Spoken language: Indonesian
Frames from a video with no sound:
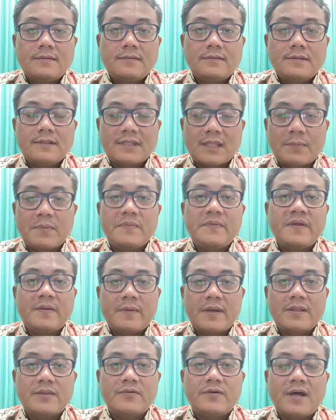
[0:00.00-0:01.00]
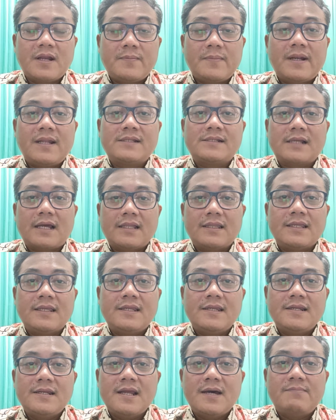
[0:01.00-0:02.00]
Tetapi firman Tuhan pada saat
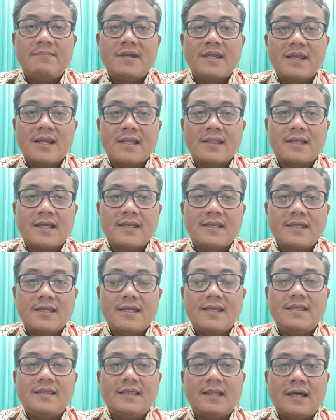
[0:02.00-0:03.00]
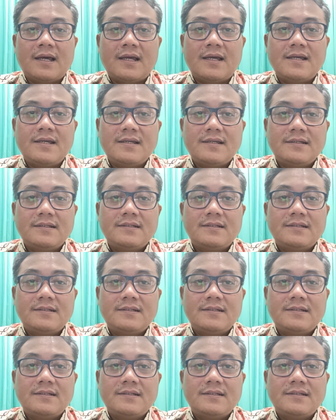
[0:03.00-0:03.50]
ini tidak mengingatkan kita